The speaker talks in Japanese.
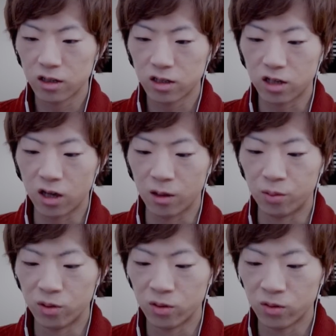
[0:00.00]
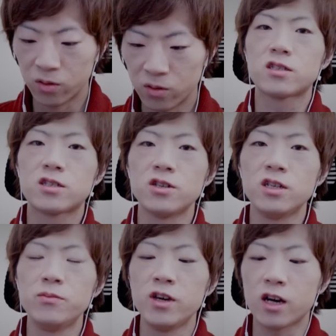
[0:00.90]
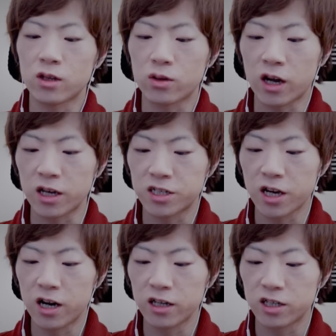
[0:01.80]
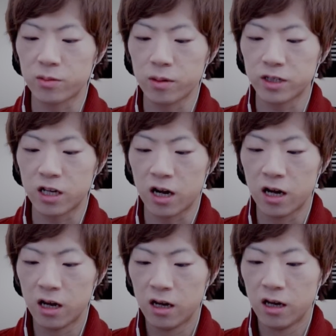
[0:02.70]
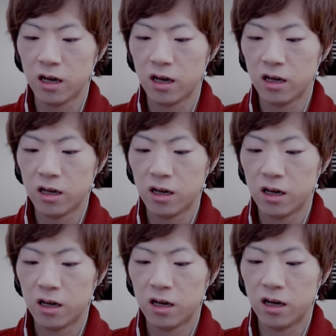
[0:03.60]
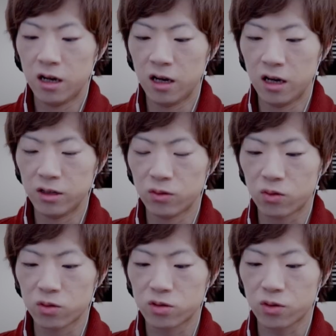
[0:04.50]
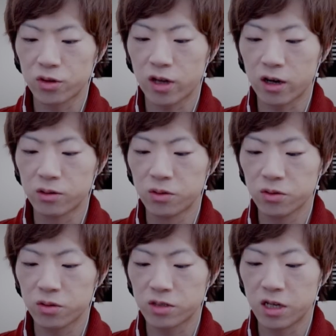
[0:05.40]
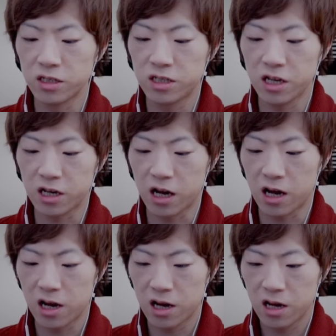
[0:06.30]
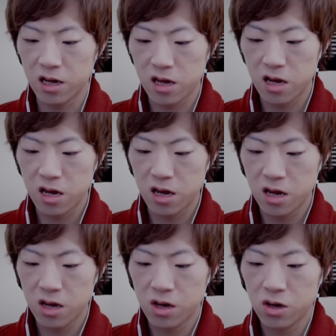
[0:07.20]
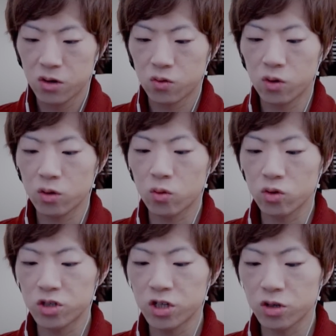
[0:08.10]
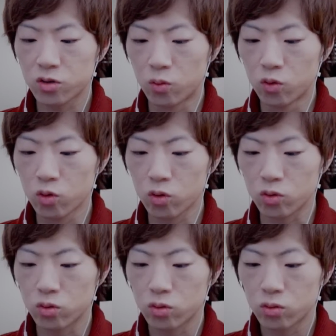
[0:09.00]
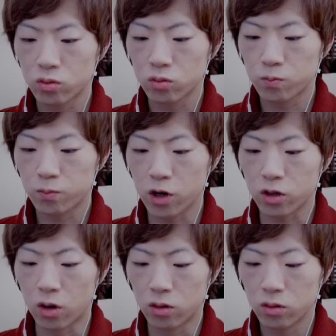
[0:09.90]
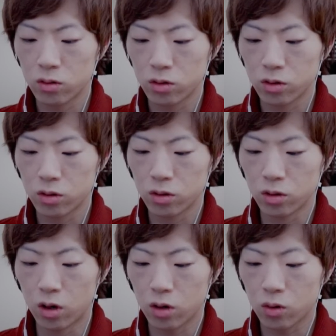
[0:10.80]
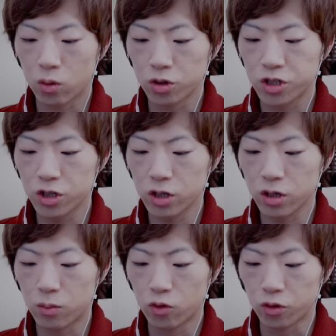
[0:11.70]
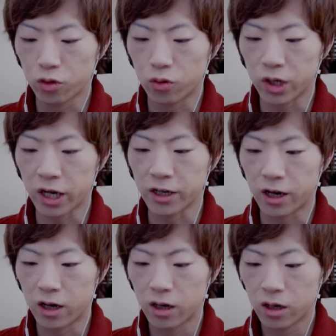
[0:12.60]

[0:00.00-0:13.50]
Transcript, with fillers: セーブついに美香とたけしがやられてしまいましたは残すところ拓郎と先生かこれこっち行くと戻るパターンいやこちらにはもう用はないなへ